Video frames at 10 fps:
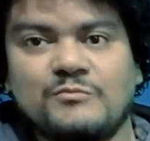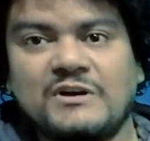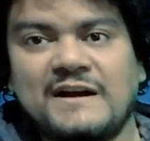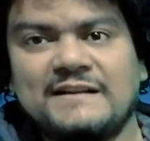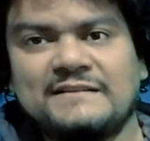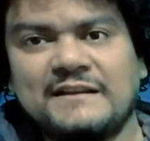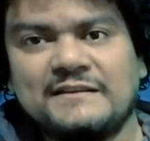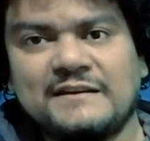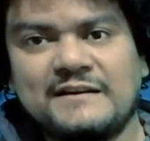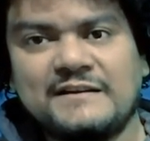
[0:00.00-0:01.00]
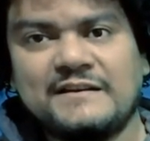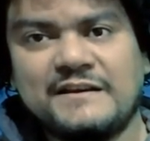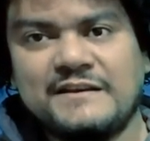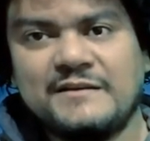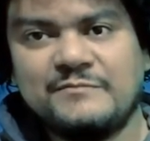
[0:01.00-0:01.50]
والمرحلة التالتة
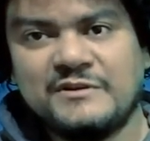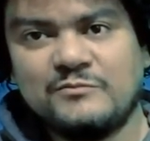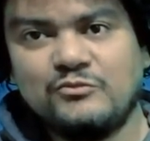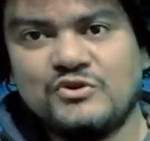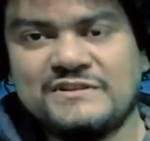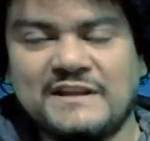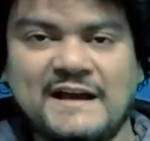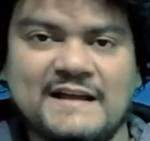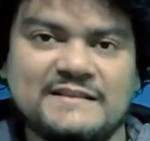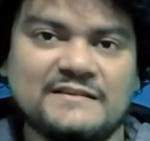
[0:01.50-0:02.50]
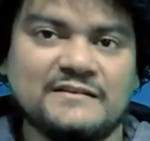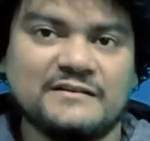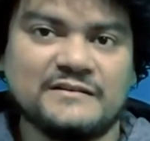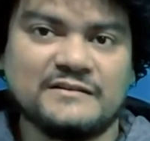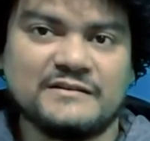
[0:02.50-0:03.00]
اللي هي من البوكس لحد
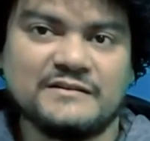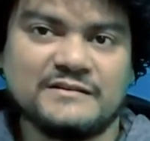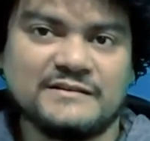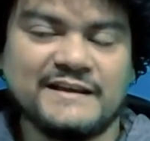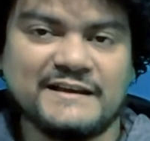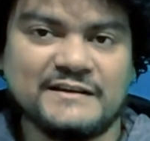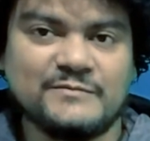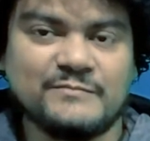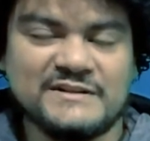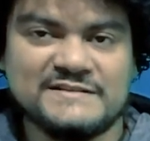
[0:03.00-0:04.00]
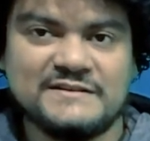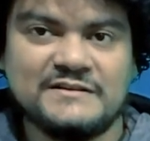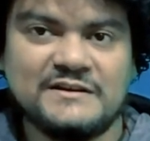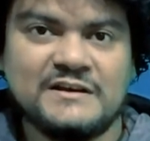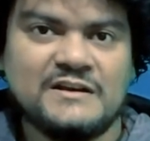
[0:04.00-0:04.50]
آه، داخل
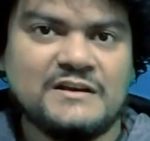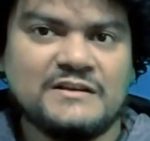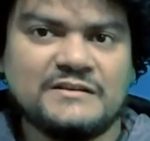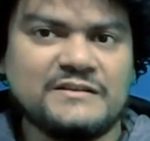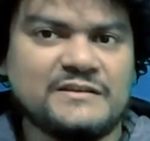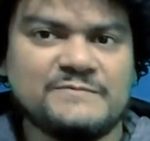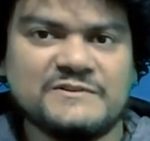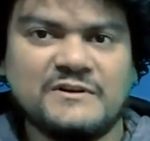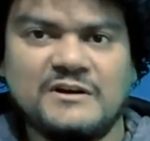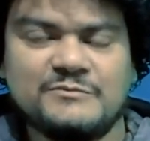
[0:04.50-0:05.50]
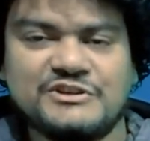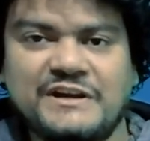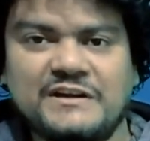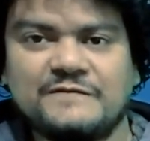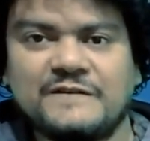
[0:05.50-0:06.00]
المنزل دي بصراحة مش
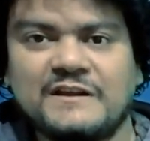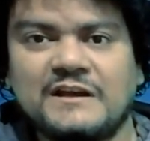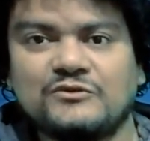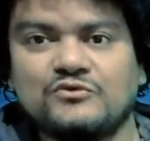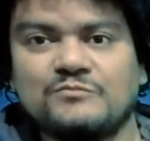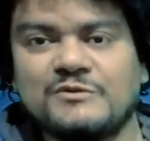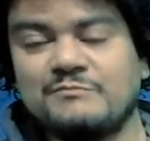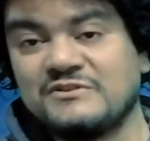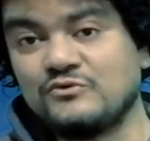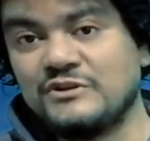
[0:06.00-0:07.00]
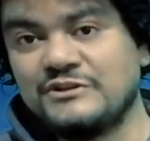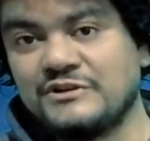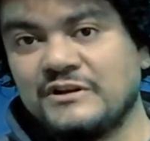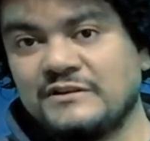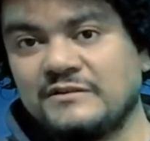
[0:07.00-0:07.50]
عارف هل هتكون من مسؤولية
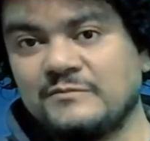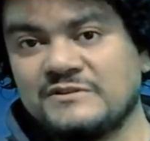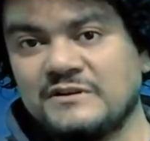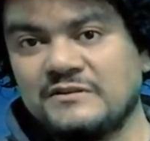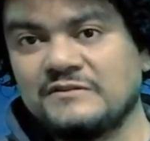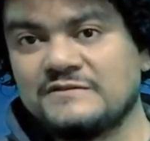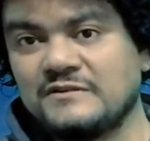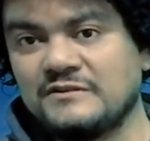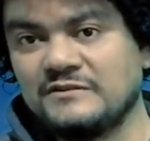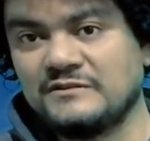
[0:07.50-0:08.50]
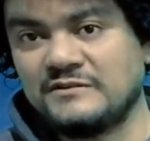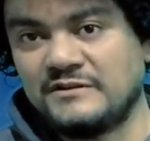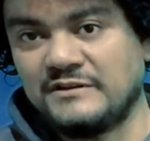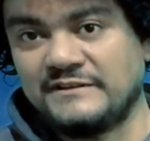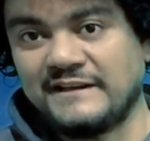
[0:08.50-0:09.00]
شركة المصرية للاتصالات
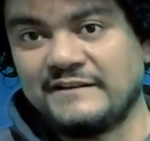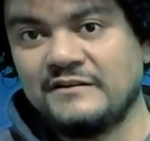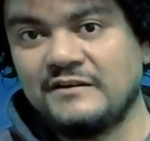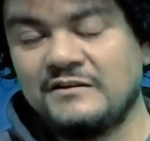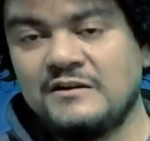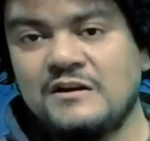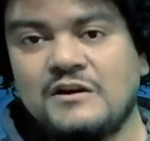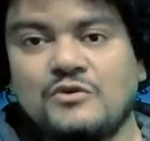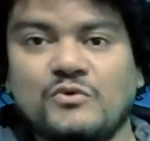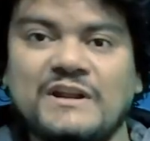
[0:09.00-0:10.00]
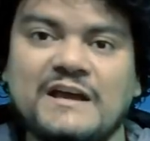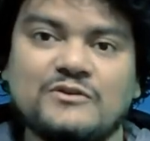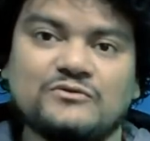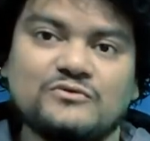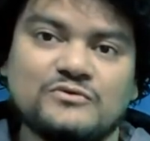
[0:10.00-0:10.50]
تغييرها ولا
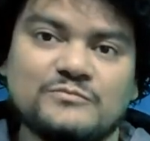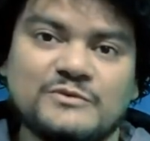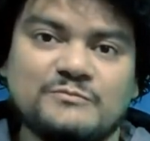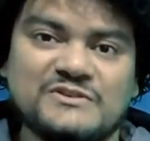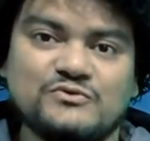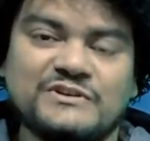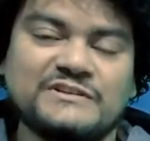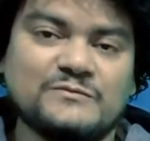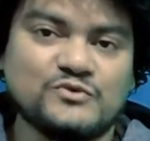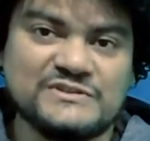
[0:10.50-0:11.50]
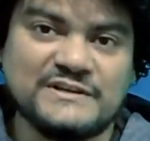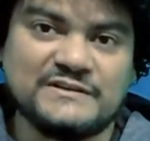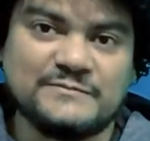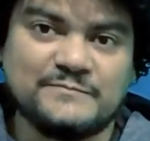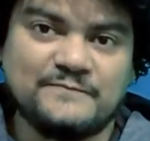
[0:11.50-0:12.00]
هتكون من مسؤولية
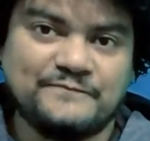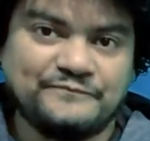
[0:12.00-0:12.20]
المستخدم